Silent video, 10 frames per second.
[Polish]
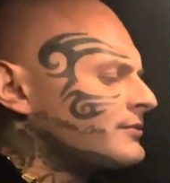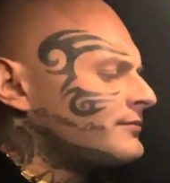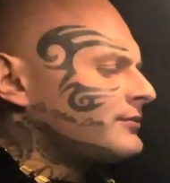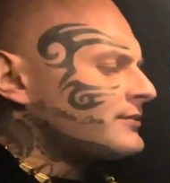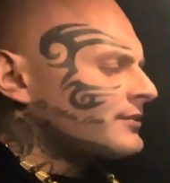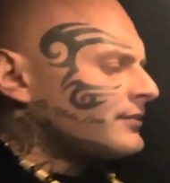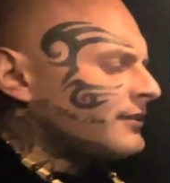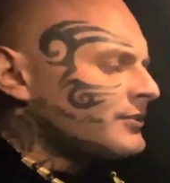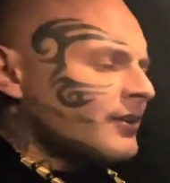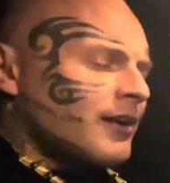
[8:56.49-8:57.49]

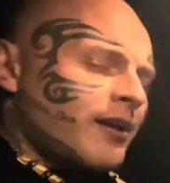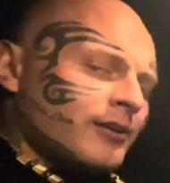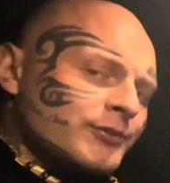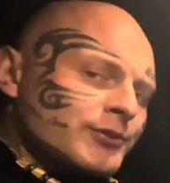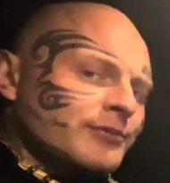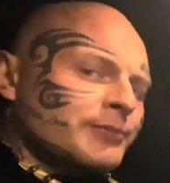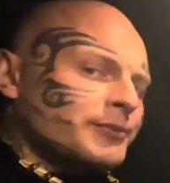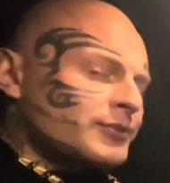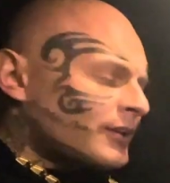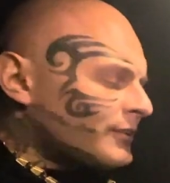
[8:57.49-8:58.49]
funkcjonować. że nie mówię o
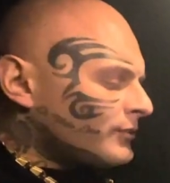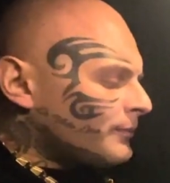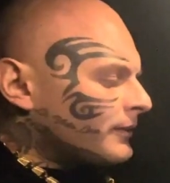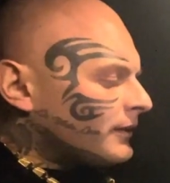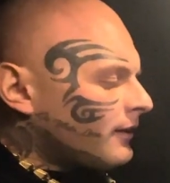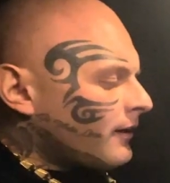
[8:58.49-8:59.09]
podcieraniu dupy, nie?